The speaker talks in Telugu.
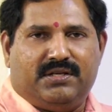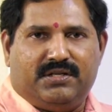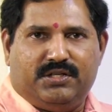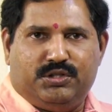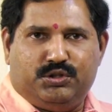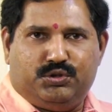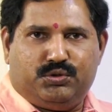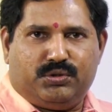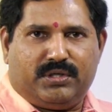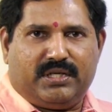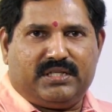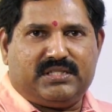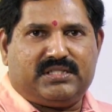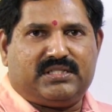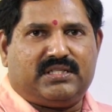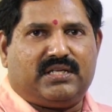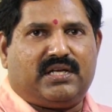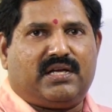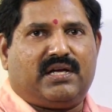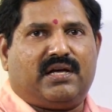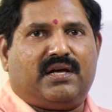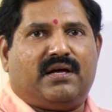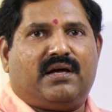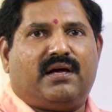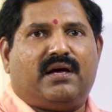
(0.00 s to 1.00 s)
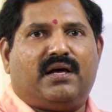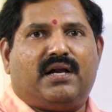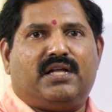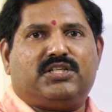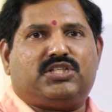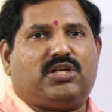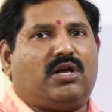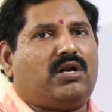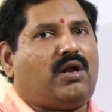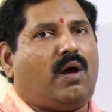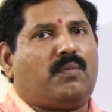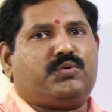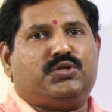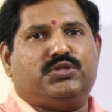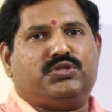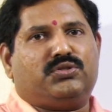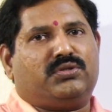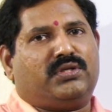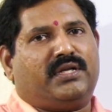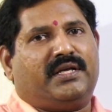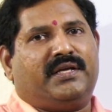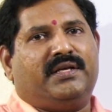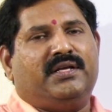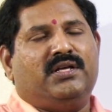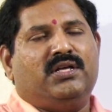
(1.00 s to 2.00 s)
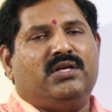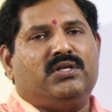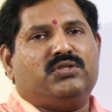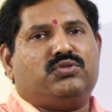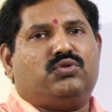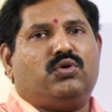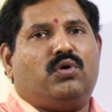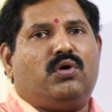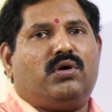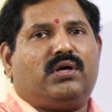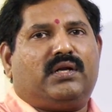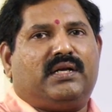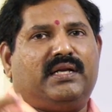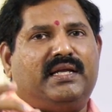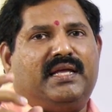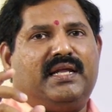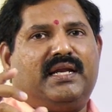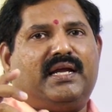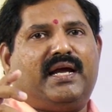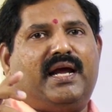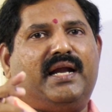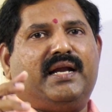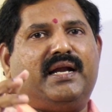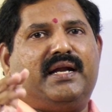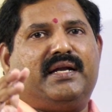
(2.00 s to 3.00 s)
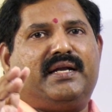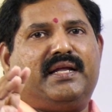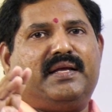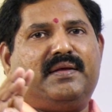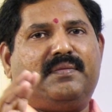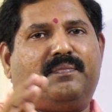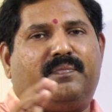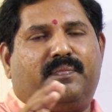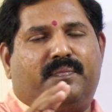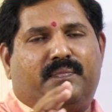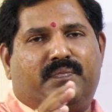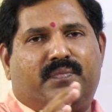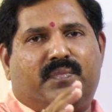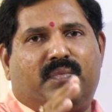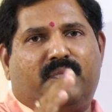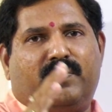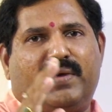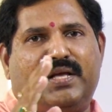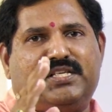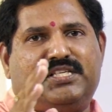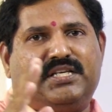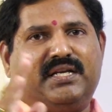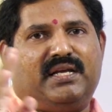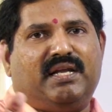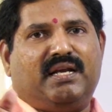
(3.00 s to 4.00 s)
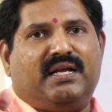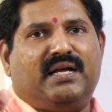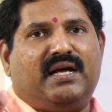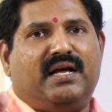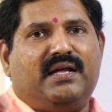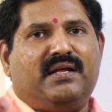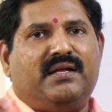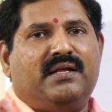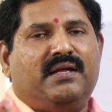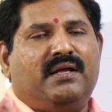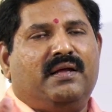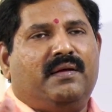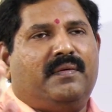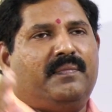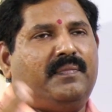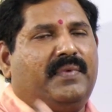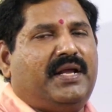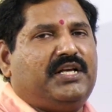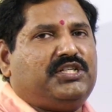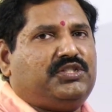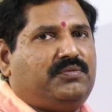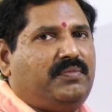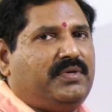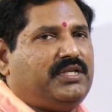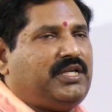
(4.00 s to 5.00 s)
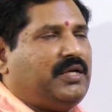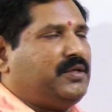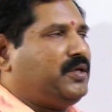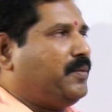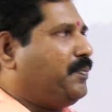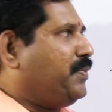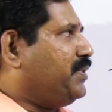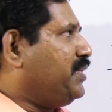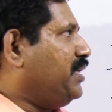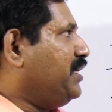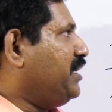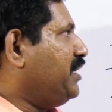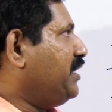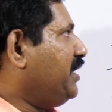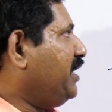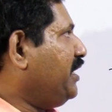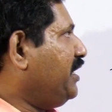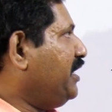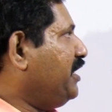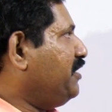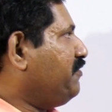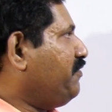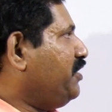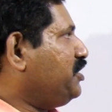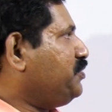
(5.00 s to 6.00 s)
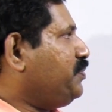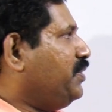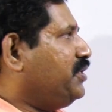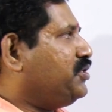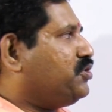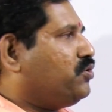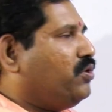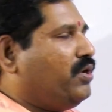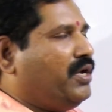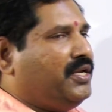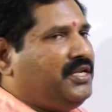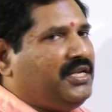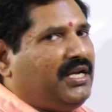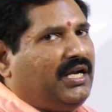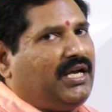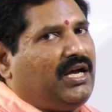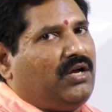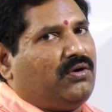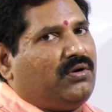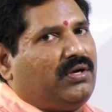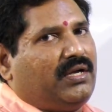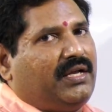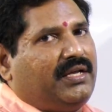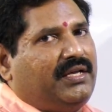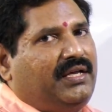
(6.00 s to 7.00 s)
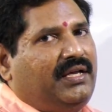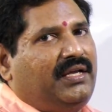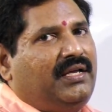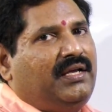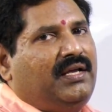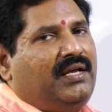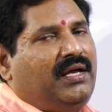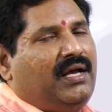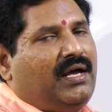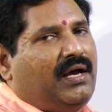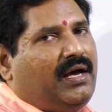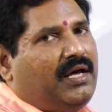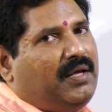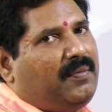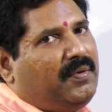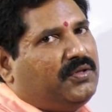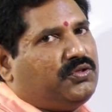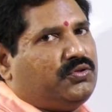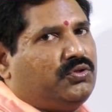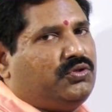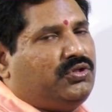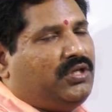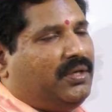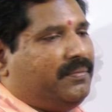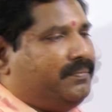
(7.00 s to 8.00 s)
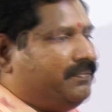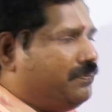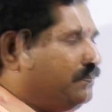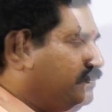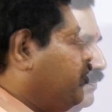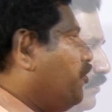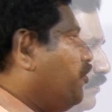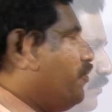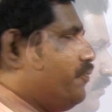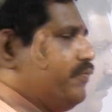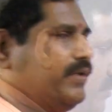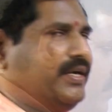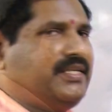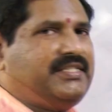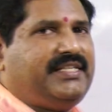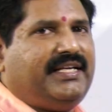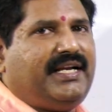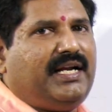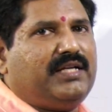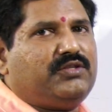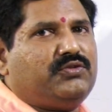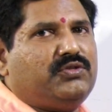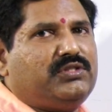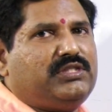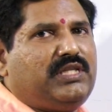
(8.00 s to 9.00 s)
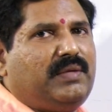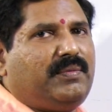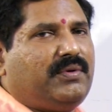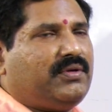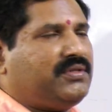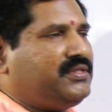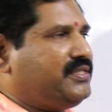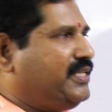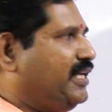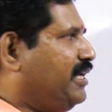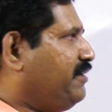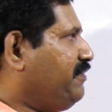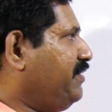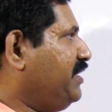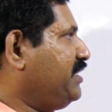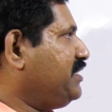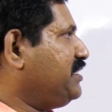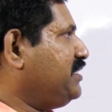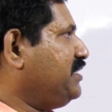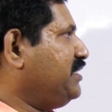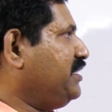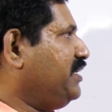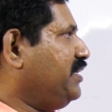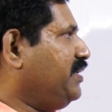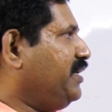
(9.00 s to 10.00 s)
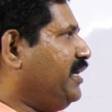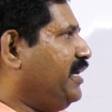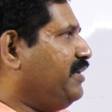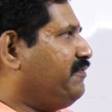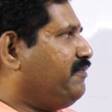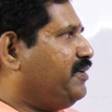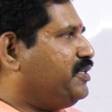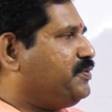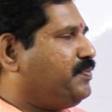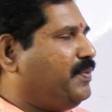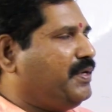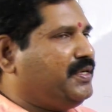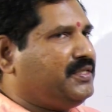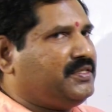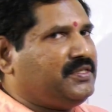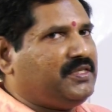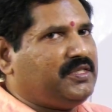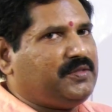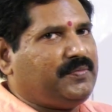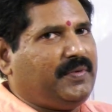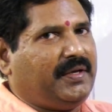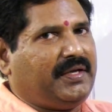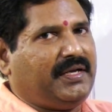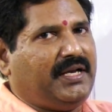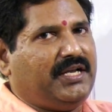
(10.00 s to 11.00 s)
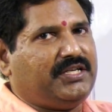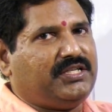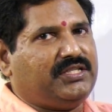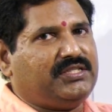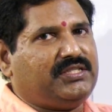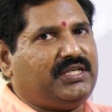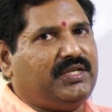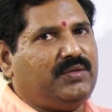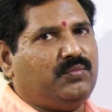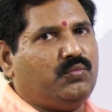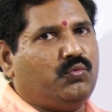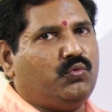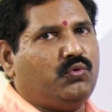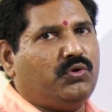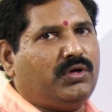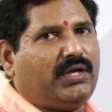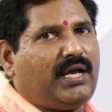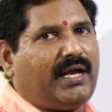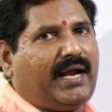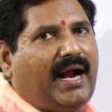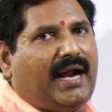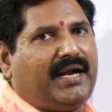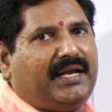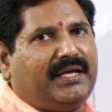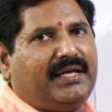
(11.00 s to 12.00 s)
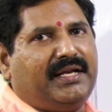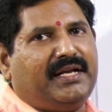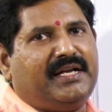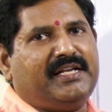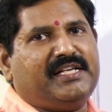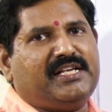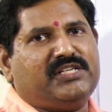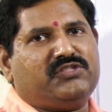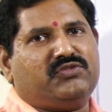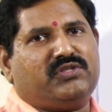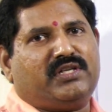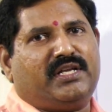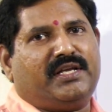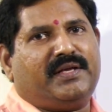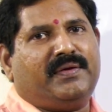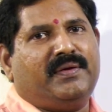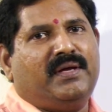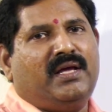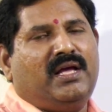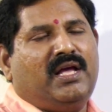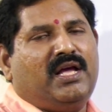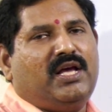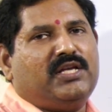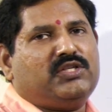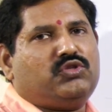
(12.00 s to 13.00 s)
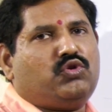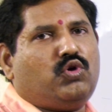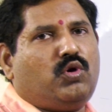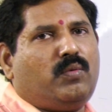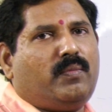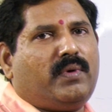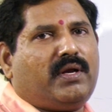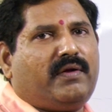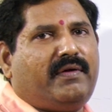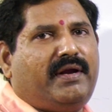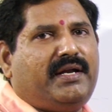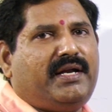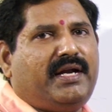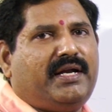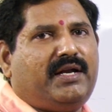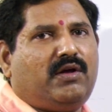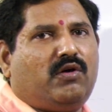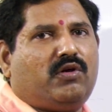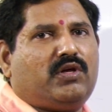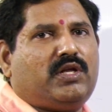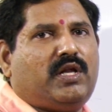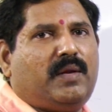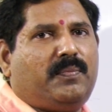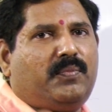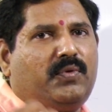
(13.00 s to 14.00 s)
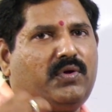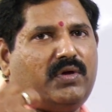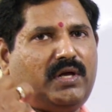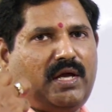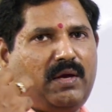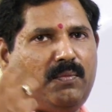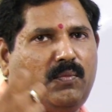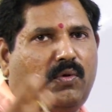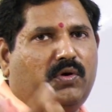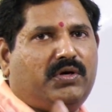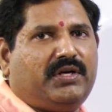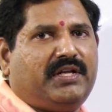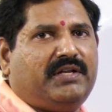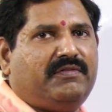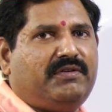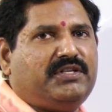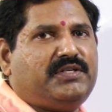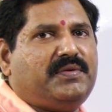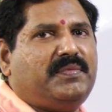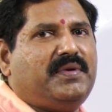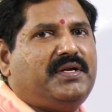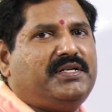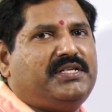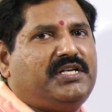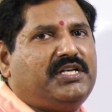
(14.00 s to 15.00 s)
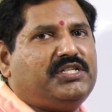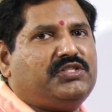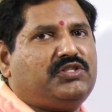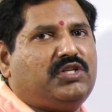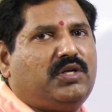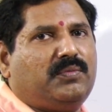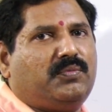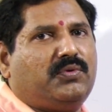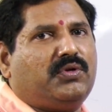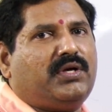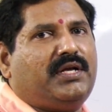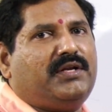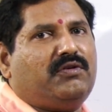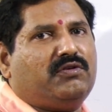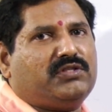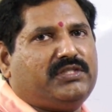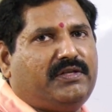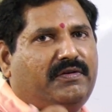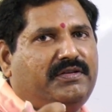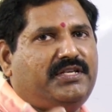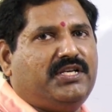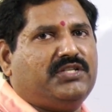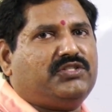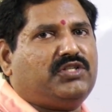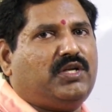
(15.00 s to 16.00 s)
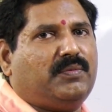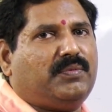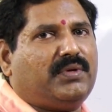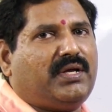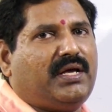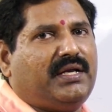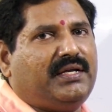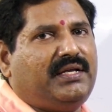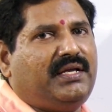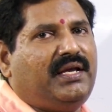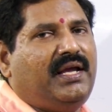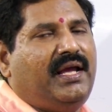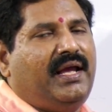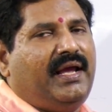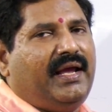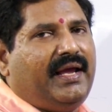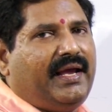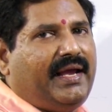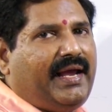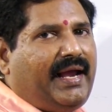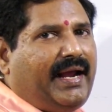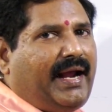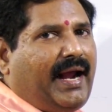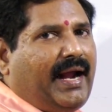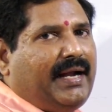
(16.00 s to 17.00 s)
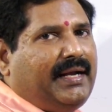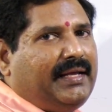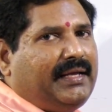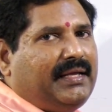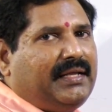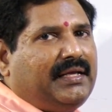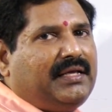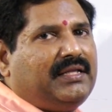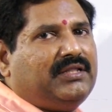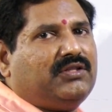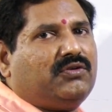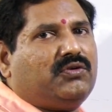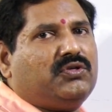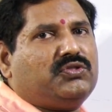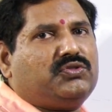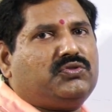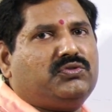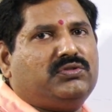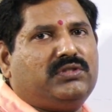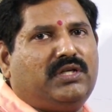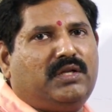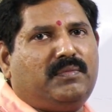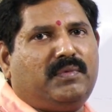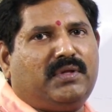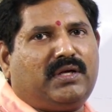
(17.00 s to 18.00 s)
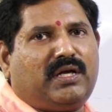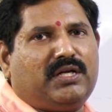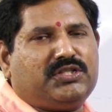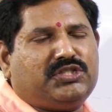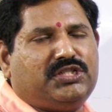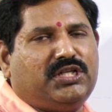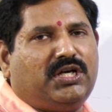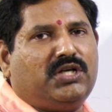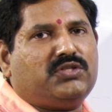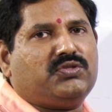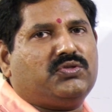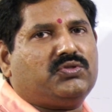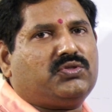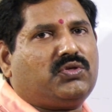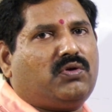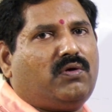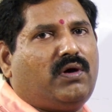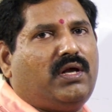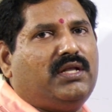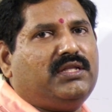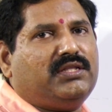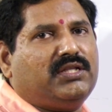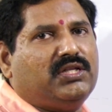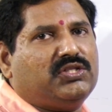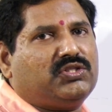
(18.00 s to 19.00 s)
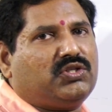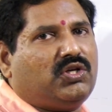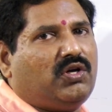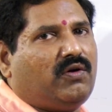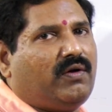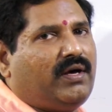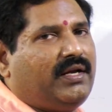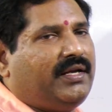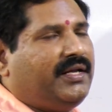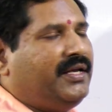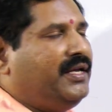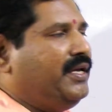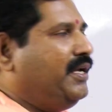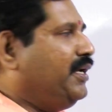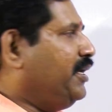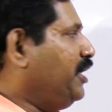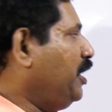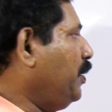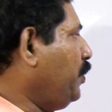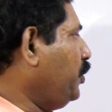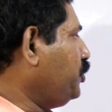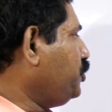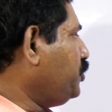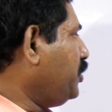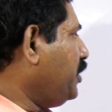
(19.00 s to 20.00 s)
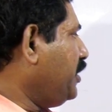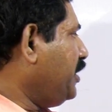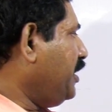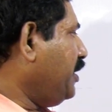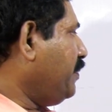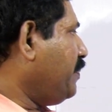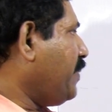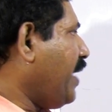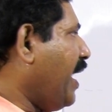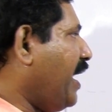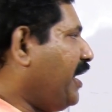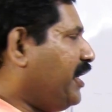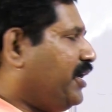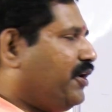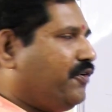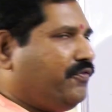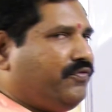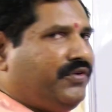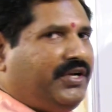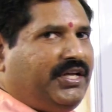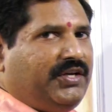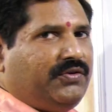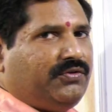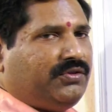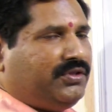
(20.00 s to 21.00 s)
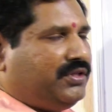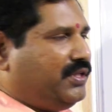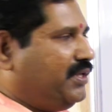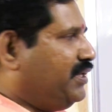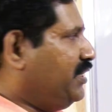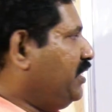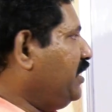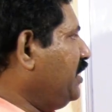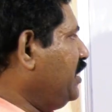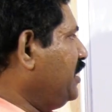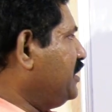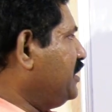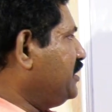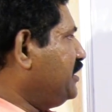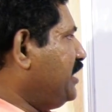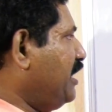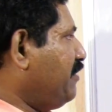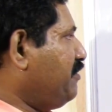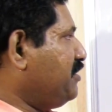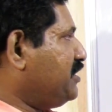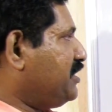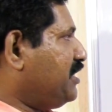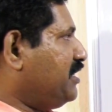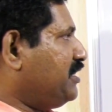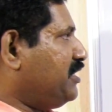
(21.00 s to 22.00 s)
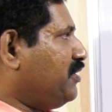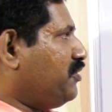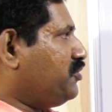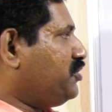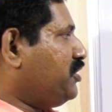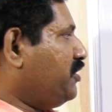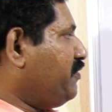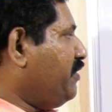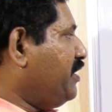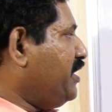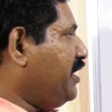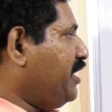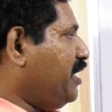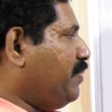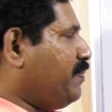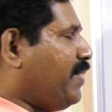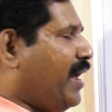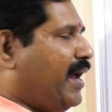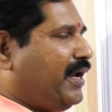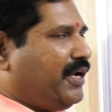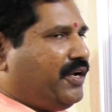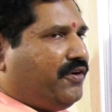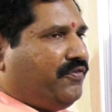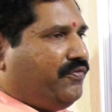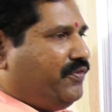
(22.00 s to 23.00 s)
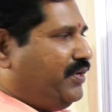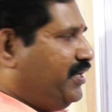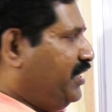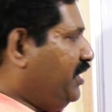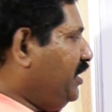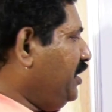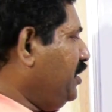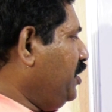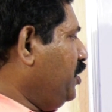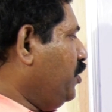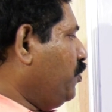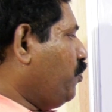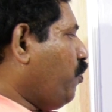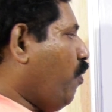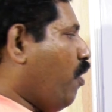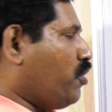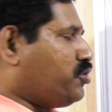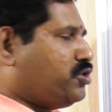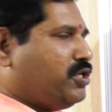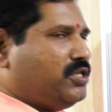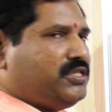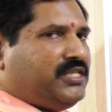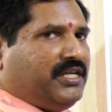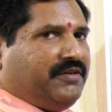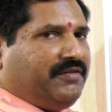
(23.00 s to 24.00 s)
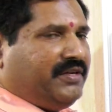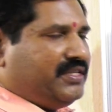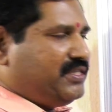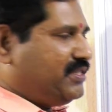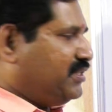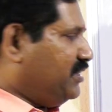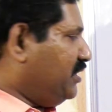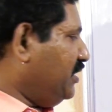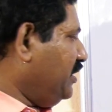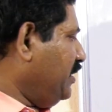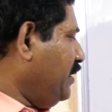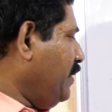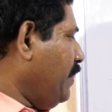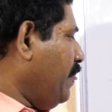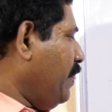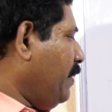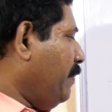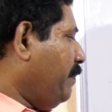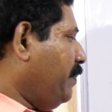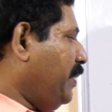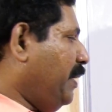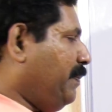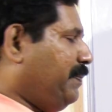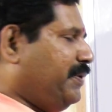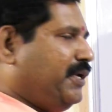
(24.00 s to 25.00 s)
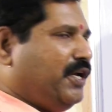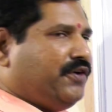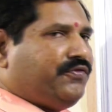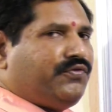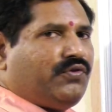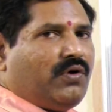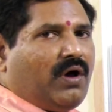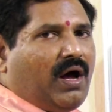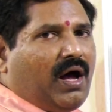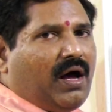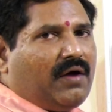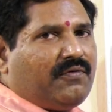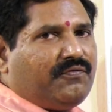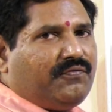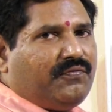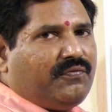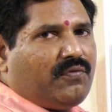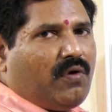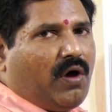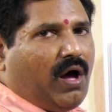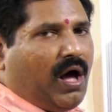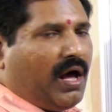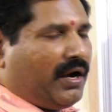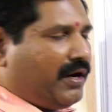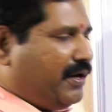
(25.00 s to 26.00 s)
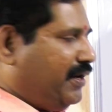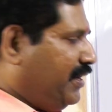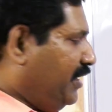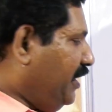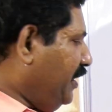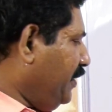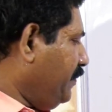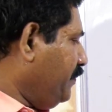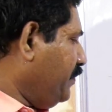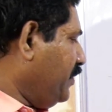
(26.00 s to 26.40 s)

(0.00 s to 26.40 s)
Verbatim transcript: ఇన్సూరెన్సా అలా చాలా ఆప్షన్స్ ఉన్నాయి సో క్లియర్గా ఏంటంటే బేసికల్గా నెక్స్ట్ మీకు చెప్పేది ఏంటంటే ఇన్వెస్ట్మెంట్స్లో ఎన్ని రకాలు ఉన్నాయి అవి మనం చూద్దాం ఫ్రెండ్స్ ఇక్కడ చూస్తే మనం సేవింగ్స్ ఇన్వెస్ట్మెంట్స్ స్పెక్యులేషన్స్ అని మూడుగా కేటగిరీ ఉన్నాయి సో మనం ఏంటంటే ఒక ఎప్పుడు అమౌంట్ ఇన్వెస్ట్మెంట్ చేస్తున్నప్పుడు కానీ ఒక సేవింగ్ చేస్తున్నప్పుడు కానీ ఏ కేటగిరీ కిందకు వస్తుందని మనం ఖచ్చితంగా చూసుకోవాలి తెలుసుకోవాలి ఇప్పుడు చూడండి బ్యాంక్ ఎఫ్డీ ఉంది సేవింగ్స్ కింద వచ్చేది ఏంటంటే బ్యాంక్ ఎఫ్డీ పోస్టల్ సేవింగ్స్ పీపీఎఫ్ ఆర్డీ